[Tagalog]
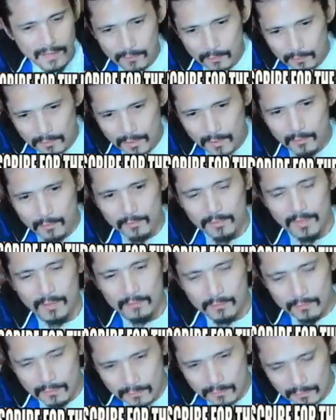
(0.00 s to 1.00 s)
ang unang-una
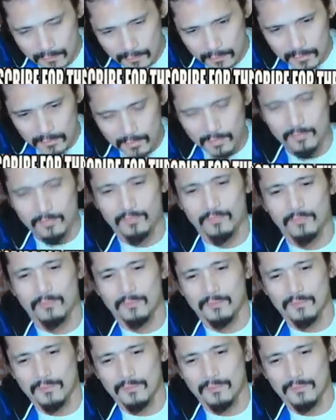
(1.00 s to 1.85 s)
kong gustong,